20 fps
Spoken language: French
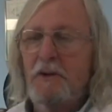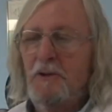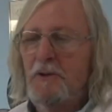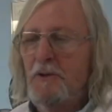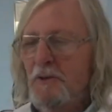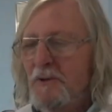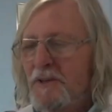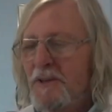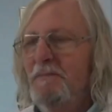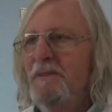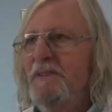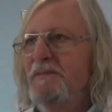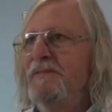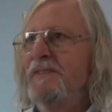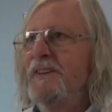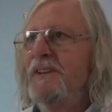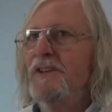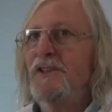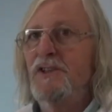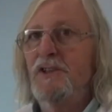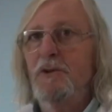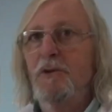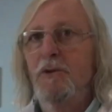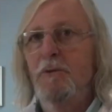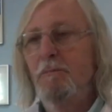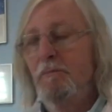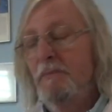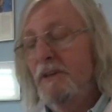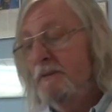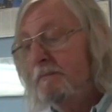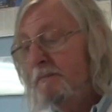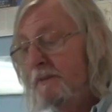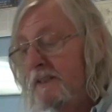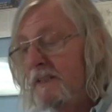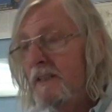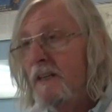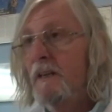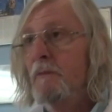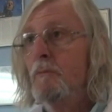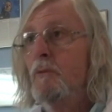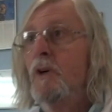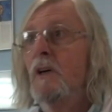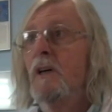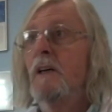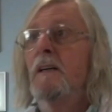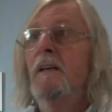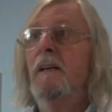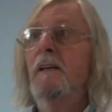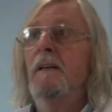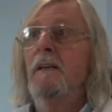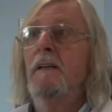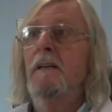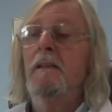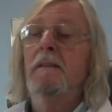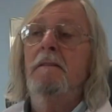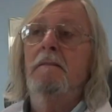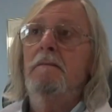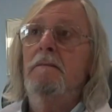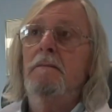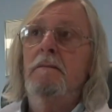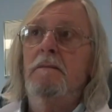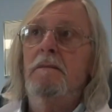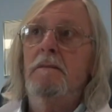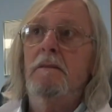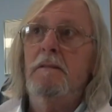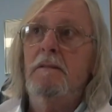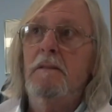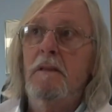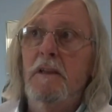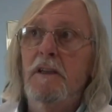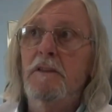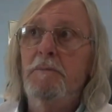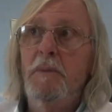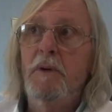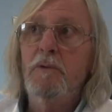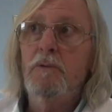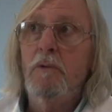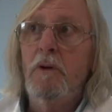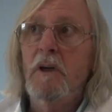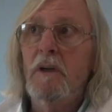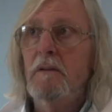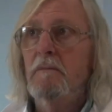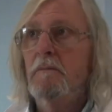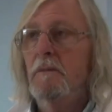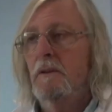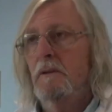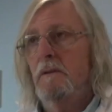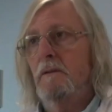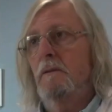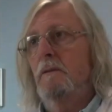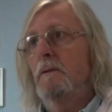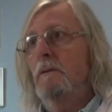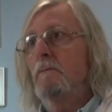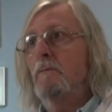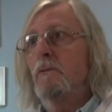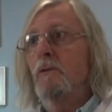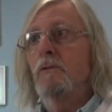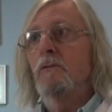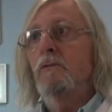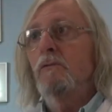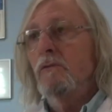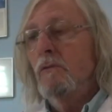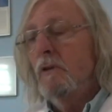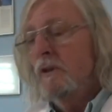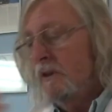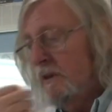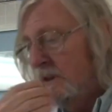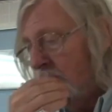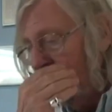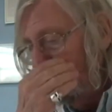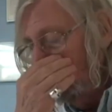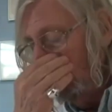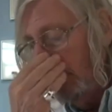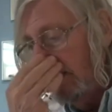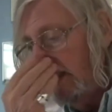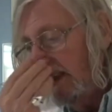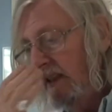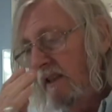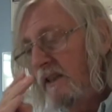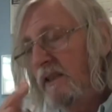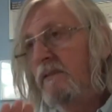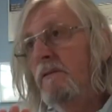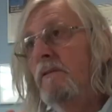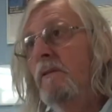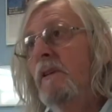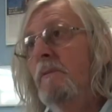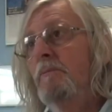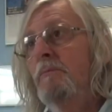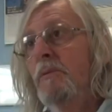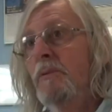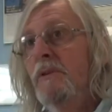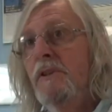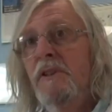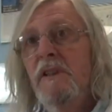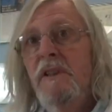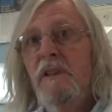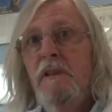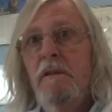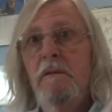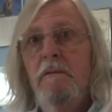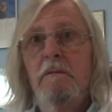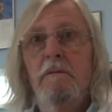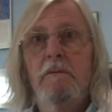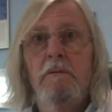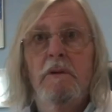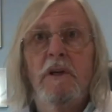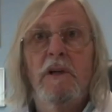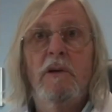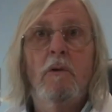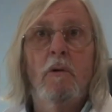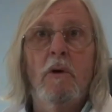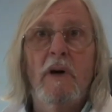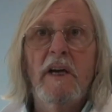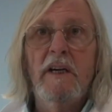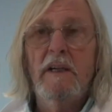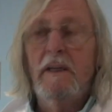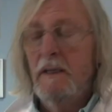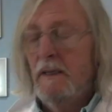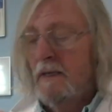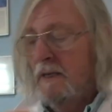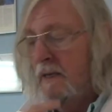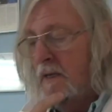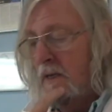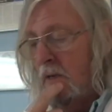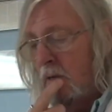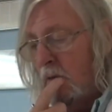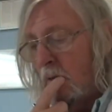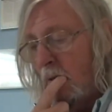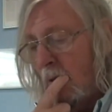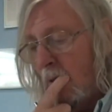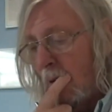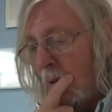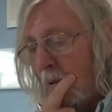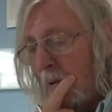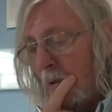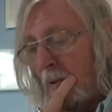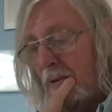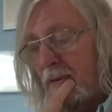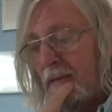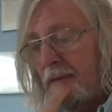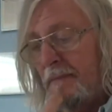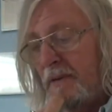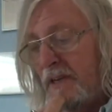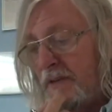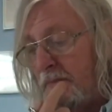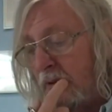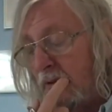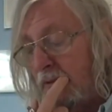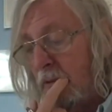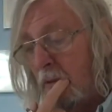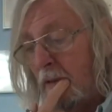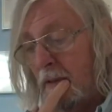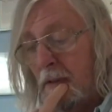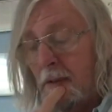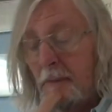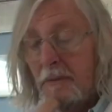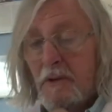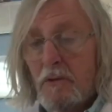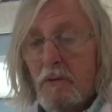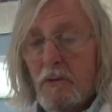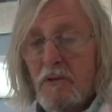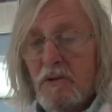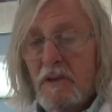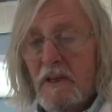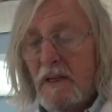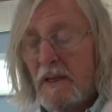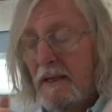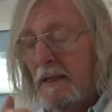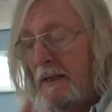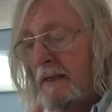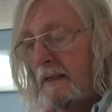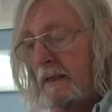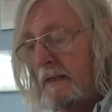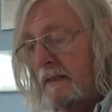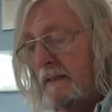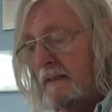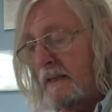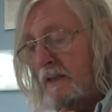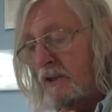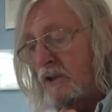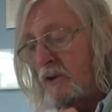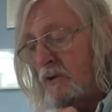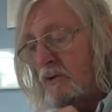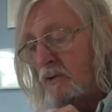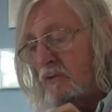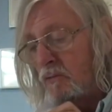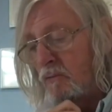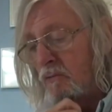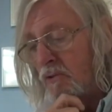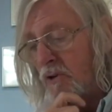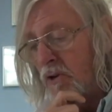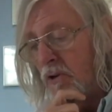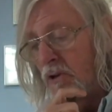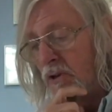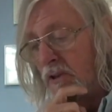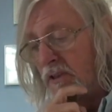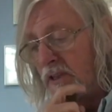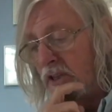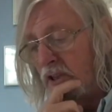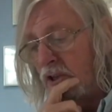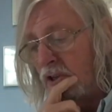les gens qui n'ont jamais fait un génome m'expliquent ça à moi. Ça, laisse pantois, que ce soit les journalistes, les politiques ou les collègues, euh, ça me laisse pantois. Alors bien sûr, ça, ça change tout le temps et